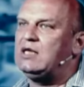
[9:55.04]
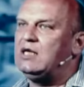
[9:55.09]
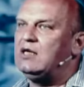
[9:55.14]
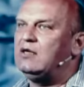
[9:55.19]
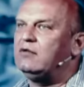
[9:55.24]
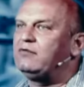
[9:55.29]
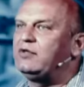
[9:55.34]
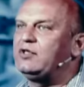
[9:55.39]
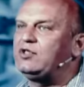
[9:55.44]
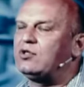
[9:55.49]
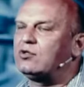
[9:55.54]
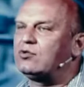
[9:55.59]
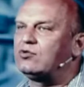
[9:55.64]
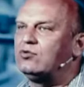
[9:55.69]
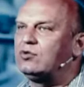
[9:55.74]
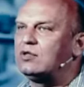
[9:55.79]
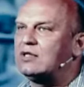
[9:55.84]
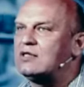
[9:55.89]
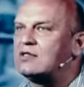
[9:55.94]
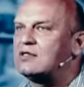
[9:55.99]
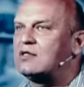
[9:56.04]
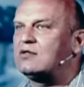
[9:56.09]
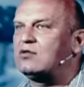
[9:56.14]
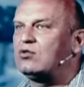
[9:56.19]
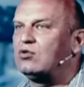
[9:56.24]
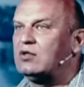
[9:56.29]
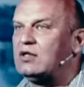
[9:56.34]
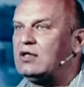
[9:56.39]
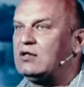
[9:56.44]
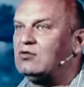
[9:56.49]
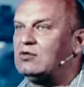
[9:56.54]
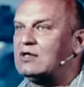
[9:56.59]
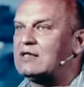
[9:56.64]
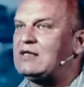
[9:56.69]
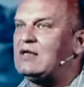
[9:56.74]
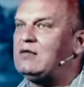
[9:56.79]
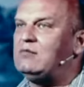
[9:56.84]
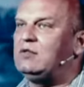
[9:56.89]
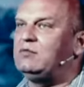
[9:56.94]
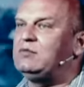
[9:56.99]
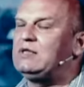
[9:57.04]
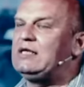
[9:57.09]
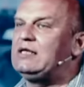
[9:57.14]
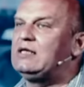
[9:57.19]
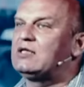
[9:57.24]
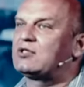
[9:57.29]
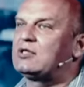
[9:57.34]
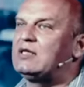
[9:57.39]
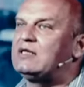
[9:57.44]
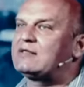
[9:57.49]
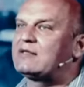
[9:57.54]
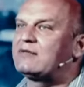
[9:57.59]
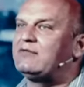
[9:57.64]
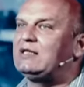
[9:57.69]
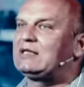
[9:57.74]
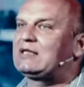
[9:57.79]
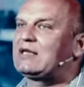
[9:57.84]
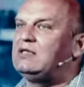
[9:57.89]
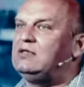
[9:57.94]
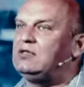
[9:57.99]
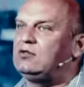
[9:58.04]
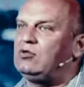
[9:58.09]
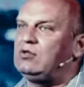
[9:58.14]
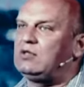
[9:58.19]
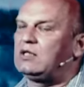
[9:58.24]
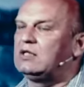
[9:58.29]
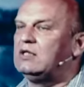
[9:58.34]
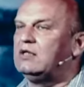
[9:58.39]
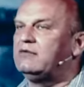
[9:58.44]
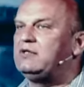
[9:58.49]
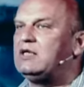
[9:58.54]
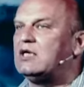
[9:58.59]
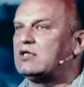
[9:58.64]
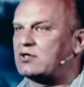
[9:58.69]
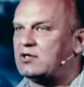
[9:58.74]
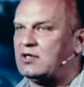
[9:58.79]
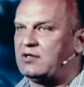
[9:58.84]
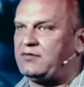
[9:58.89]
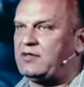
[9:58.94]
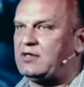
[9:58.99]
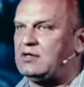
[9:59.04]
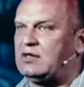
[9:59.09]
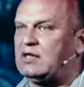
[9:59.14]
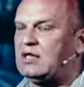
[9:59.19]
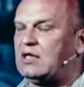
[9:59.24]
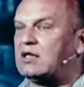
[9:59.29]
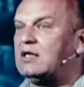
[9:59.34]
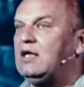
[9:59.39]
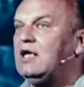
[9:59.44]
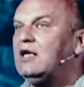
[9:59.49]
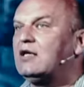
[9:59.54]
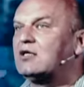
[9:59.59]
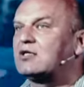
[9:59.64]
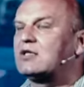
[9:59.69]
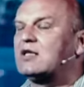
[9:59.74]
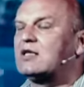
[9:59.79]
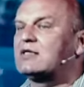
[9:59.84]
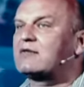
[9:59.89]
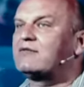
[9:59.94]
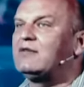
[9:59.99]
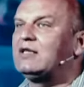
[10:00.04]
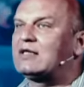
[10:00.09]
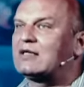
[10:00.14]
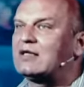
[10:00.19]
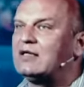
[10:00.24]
вычеркнуто из истории. Но на самом деле шла схватка не только на внешних фронтах, шла схватка